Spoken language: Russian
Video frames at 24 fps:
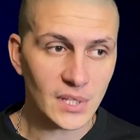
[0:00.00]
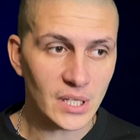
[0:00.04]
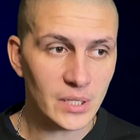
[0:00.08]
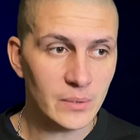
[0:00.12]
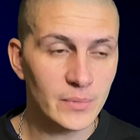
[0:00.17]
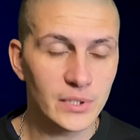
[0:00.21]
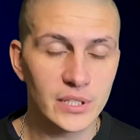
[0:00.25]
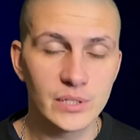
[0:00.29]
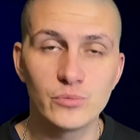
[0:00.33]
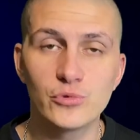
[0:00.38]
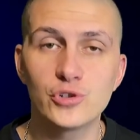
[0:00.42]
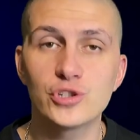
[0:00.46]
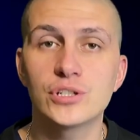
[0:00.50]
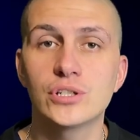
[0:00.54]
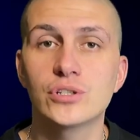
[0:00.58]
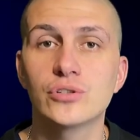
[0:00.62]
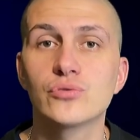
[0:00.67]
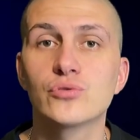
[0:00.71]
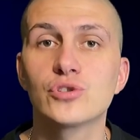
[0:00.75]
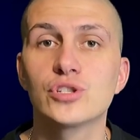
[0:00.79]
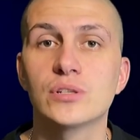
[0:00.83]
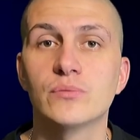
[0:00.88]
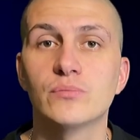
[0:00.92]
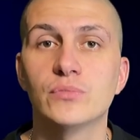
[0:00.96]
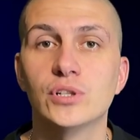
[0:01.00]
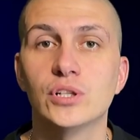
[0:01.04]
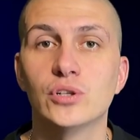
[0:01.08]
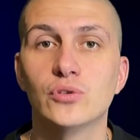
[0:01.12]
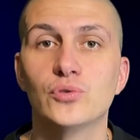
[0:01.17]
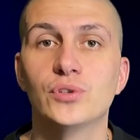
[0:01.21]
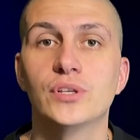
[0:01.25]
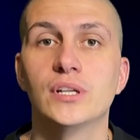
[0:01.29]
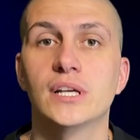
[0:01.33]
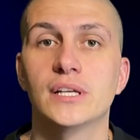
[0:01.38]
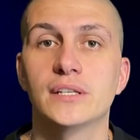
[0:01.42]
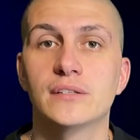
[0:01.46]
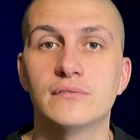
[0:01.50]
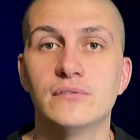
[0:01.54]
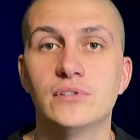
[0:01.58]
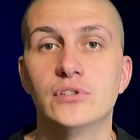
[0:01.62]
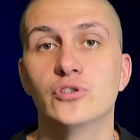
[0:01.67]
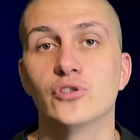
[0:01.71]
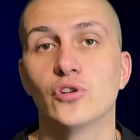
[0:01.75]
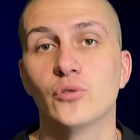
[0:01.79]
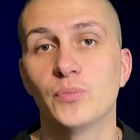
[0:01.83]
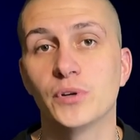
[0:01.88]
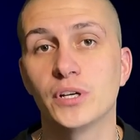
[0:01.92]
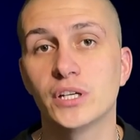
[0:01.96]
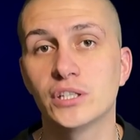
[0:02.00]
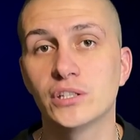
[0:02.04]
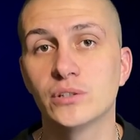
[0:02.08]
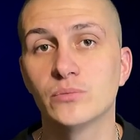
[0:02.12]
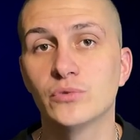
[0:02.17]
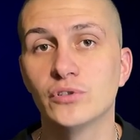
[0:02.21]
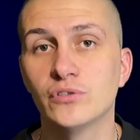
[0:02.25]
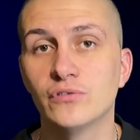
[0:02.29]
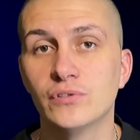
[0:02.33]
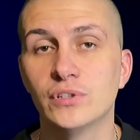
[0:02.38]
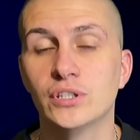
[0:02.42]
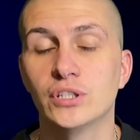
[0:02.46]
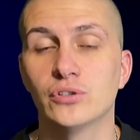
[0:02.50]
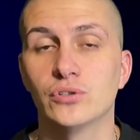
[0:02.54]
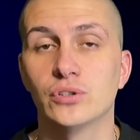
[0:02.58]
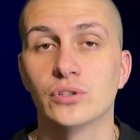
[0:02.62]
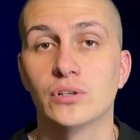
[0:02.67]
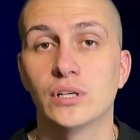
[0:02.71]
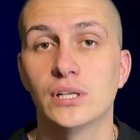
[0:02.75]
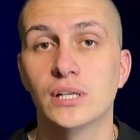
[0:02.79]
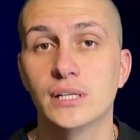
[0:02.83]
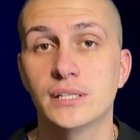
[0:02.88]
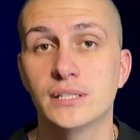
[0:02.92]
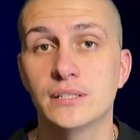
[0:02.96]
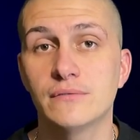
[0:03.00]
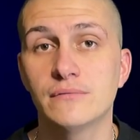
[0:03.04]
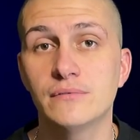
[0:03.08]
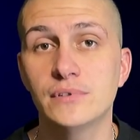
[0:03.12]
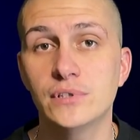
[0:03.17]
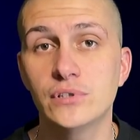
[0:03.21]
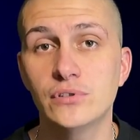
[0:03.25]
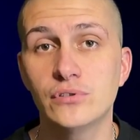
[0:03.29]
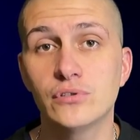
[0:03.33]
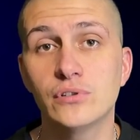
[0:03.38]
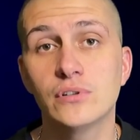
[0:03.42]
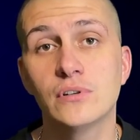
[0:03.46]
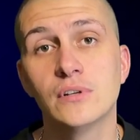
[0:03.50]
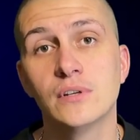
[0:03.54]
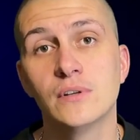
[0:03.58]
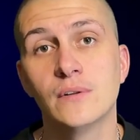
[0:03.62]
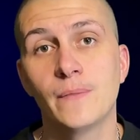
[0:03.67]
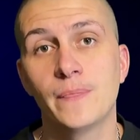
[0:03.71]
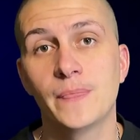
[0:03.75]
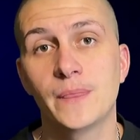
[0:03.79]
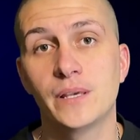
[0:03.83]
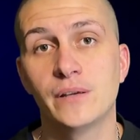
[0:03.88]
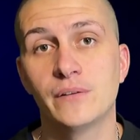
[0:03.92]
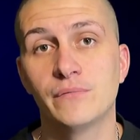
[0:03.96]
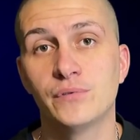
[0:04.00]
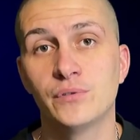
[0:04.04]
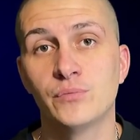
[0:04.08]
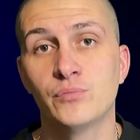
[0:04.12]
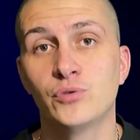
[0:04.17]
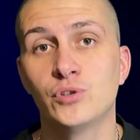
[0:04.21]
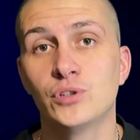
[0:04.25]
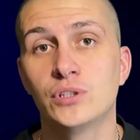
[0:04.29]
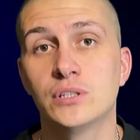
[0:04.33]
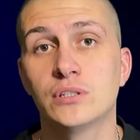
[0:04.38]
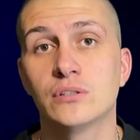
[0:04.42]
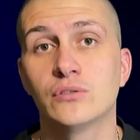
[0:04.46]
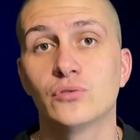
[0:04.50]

Потому что не нужно было удалять видео. Поэтому и вы не удаляете видео, и вы будете